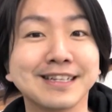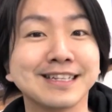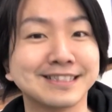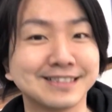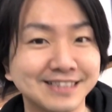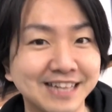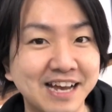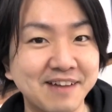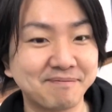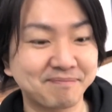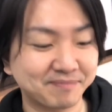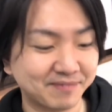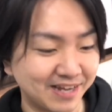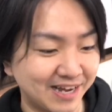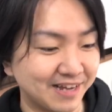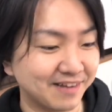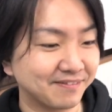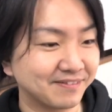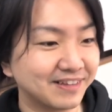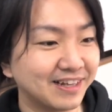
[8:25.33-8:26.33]
ですね
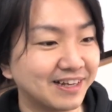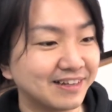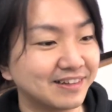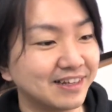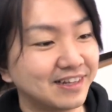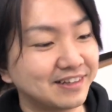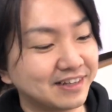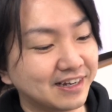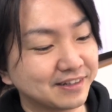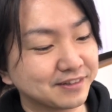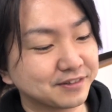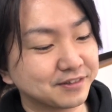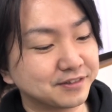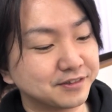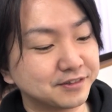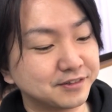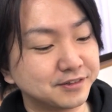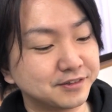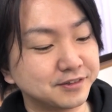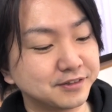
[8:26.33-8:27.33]
はいななんであ
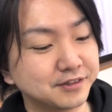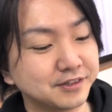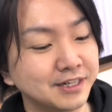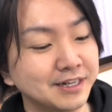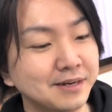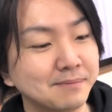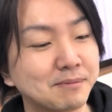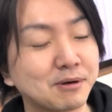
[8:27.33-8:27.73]
のー、